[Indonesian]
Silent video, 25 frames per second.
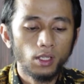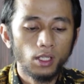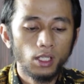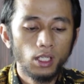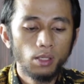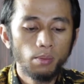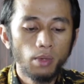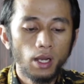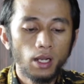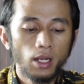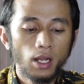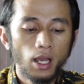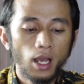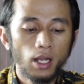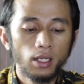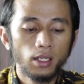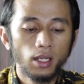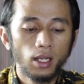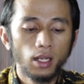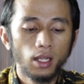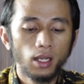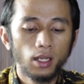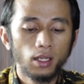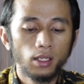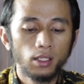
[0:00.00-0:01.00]
di mana
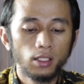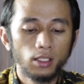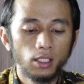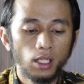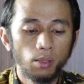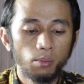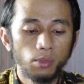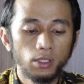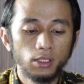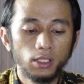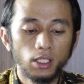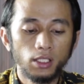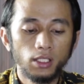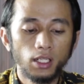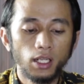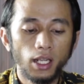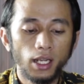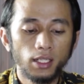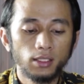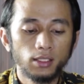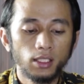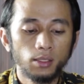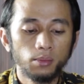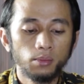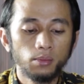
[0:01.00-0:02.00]
adalah yang menjadi
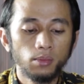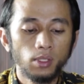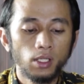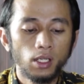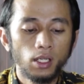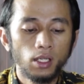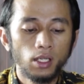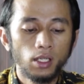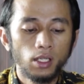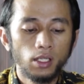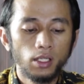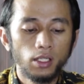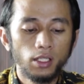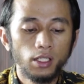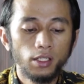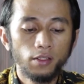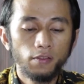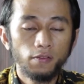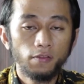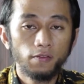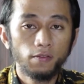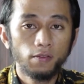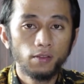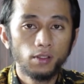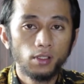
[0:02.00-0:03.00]
lexim,
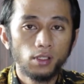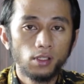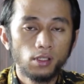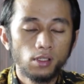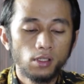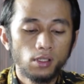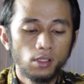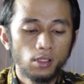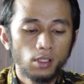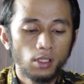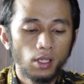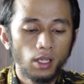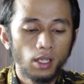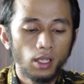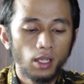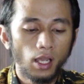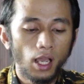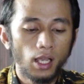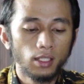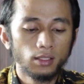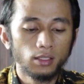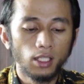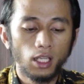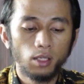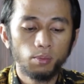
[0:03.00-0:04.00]
div,
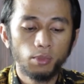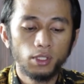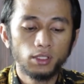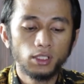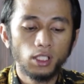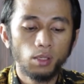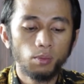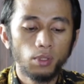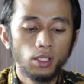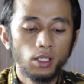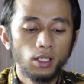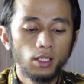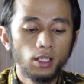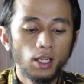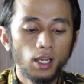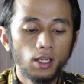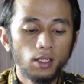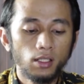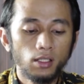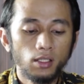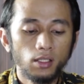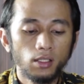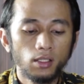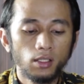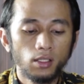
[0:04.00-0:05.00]
assignment sama
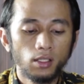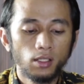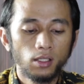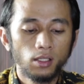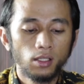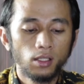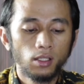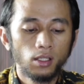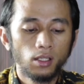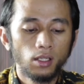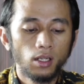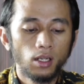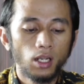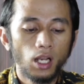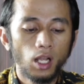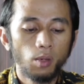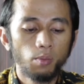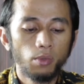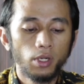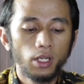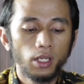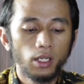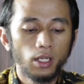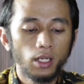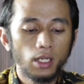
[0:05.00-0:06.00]
dengan,
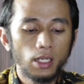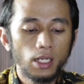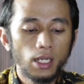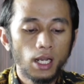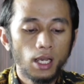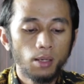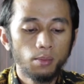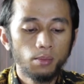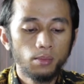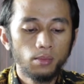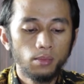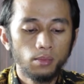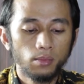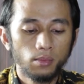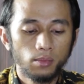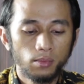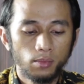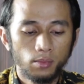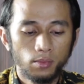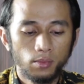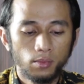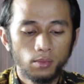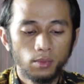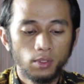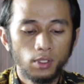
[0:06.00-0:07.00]
numeric 6,
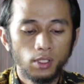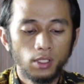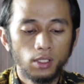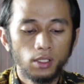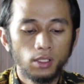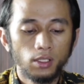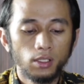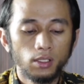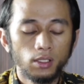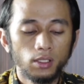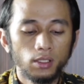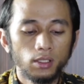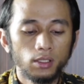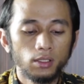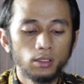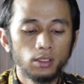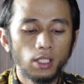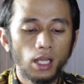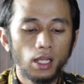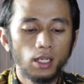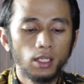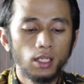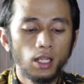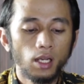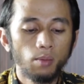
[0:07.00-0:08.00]

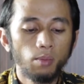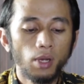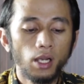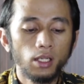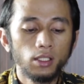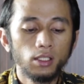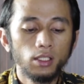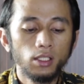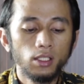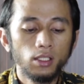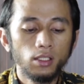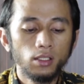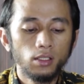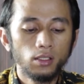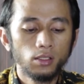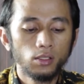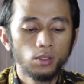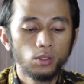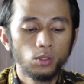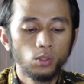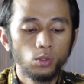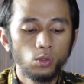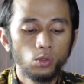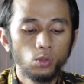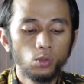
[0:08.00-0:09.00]
tanda bagi,
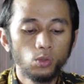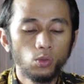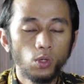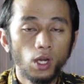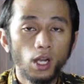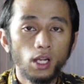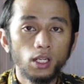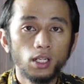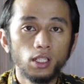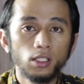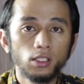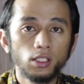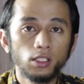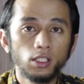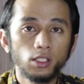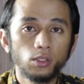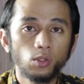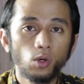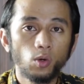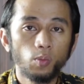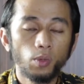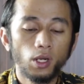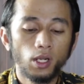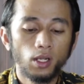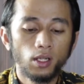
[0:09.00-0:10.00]
dua, dan titik
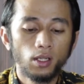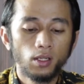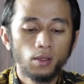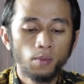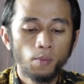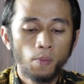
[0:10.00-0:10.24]
koma